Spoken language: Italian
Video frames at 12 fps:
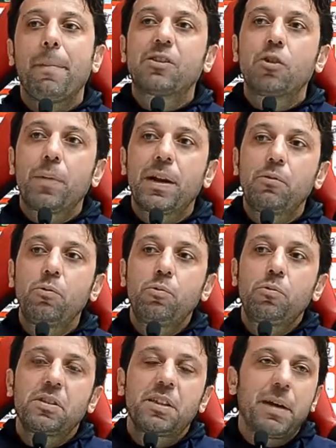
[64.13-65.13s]
soprattutto
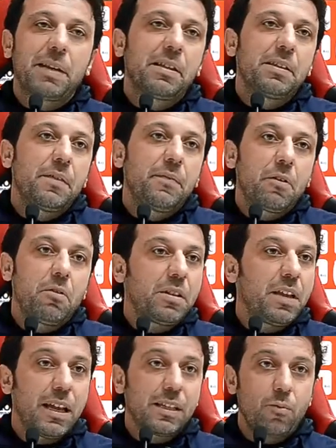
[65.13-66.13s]
si mette in difficoltà
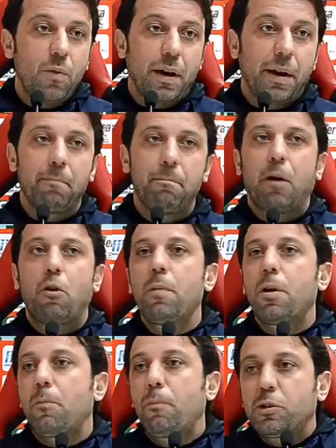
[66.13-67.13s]
la squadra. Ma come
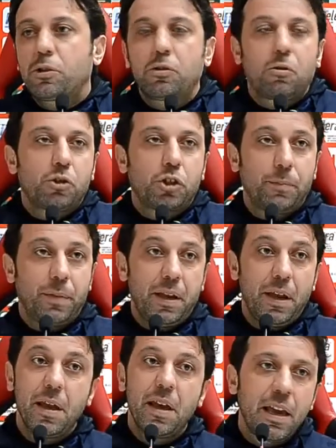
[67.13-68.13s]
non posso concepire
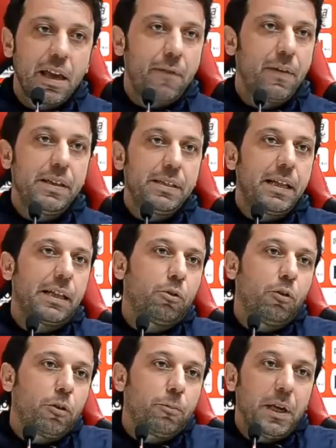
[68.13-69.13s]
i fischi di
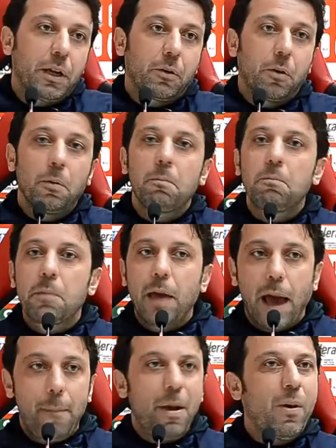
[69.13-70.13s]
Antonio Piccolo?
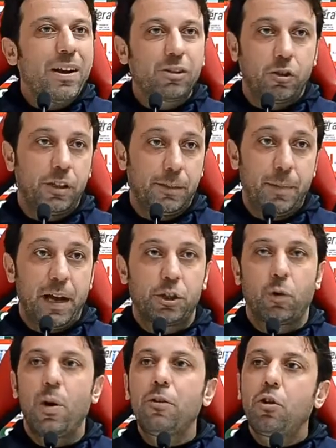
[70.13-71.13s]
A me questo dispiace.
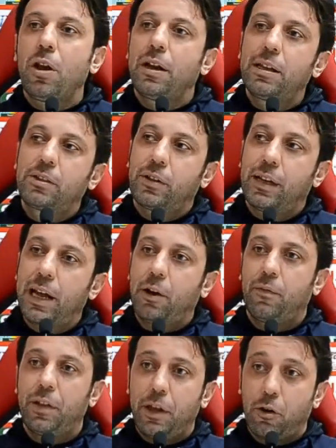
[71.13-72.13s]
Quando io all'inizio dell'anno
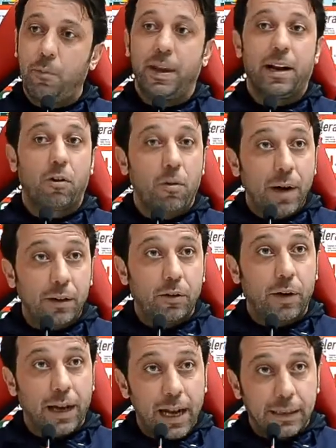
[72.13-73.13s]
vi dico, mi raccomando
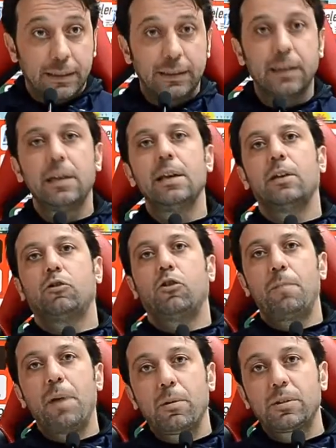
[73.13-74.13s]
ragazzi,
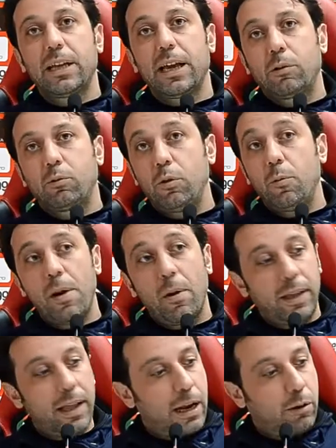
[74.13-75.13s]
dobbiamo, stare, dobbiamo
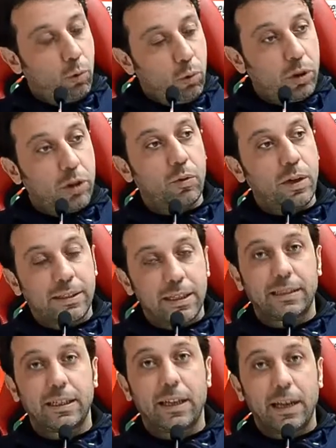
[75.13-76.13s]
tirare tutti sulla
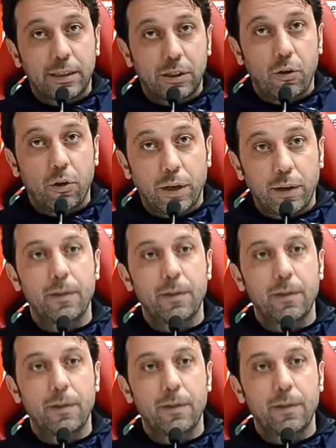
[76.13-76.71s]
stessa direzione,